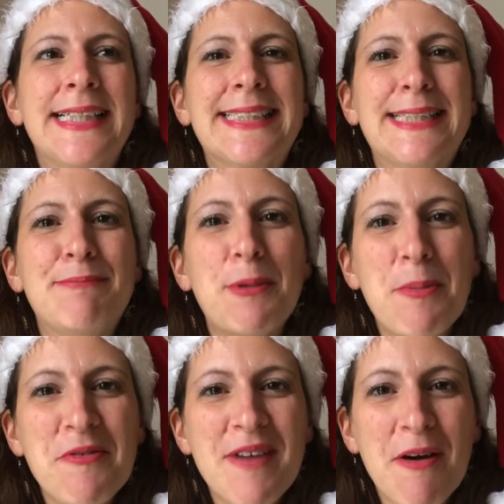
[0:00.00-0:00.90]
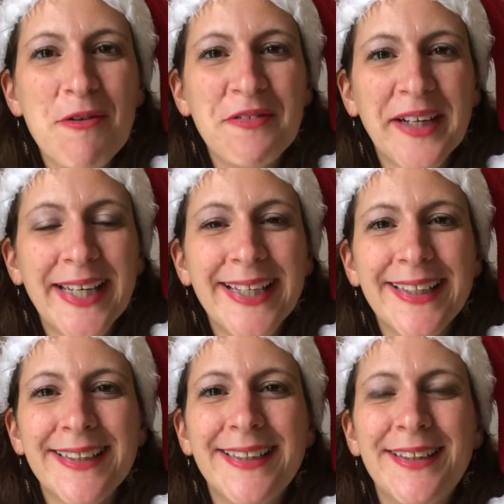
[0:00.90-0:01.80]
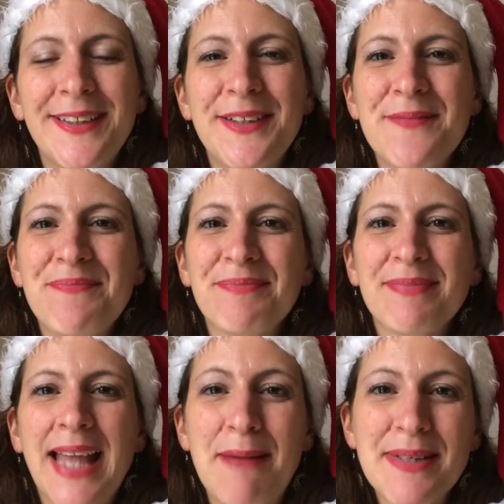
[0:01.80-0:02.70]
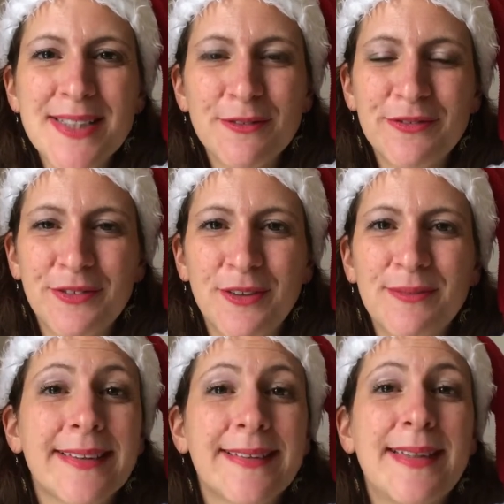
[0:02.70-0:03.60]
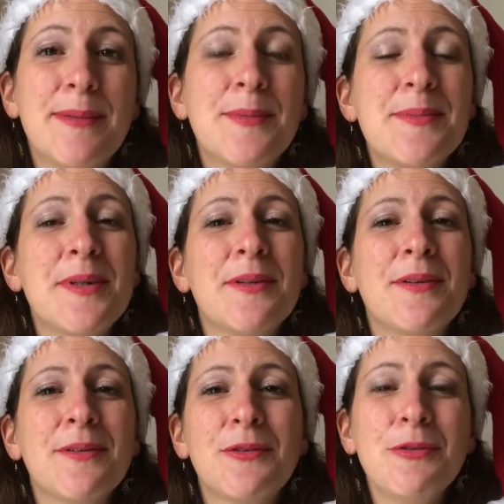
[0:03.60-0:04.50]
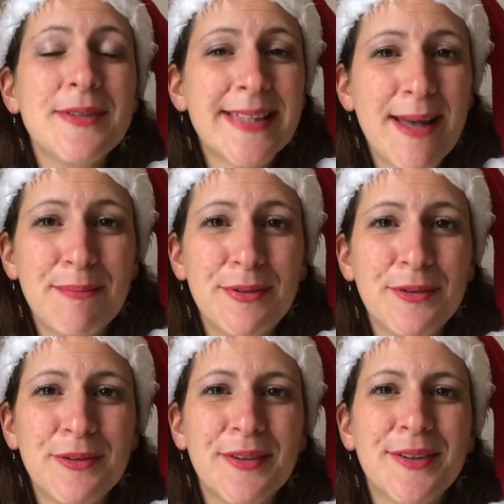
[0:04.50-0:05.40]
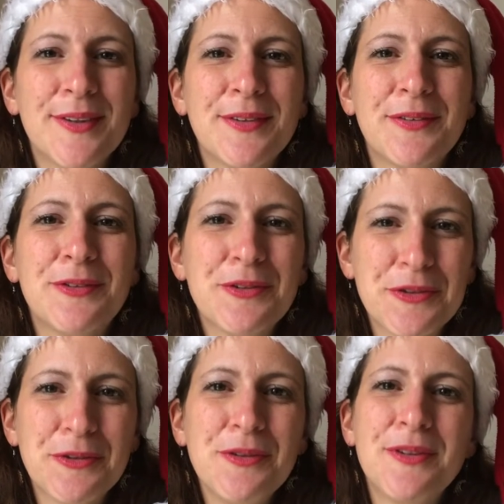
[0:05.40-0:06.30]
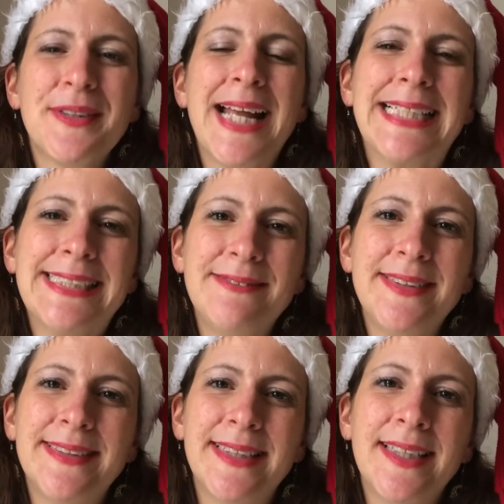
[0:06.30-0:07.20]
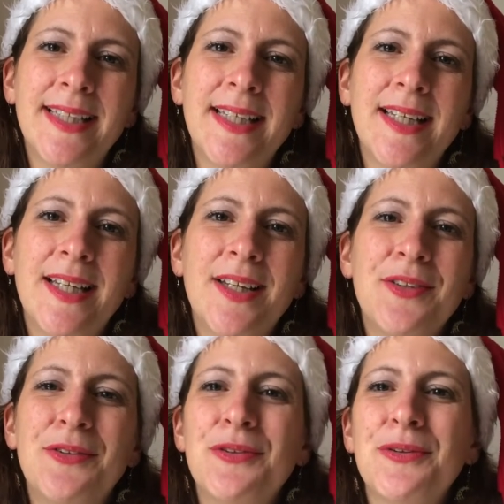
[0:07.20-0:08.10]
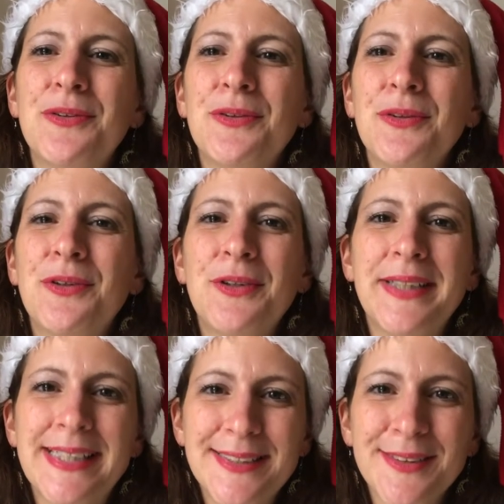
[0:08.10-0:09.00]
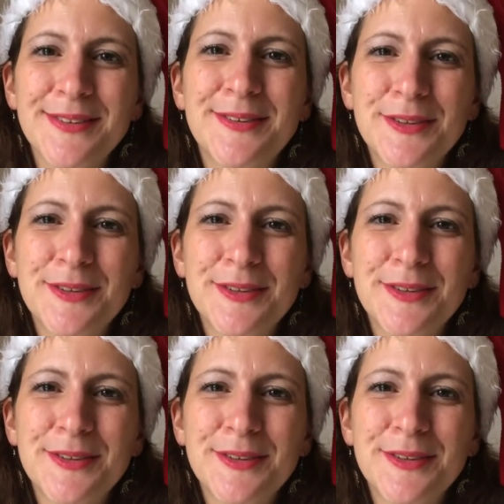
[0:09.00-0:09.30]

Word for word: C'est pour pouvoir offrir euh, à mes enfants des moments tout simples de jeu, d'activité, de connaissance de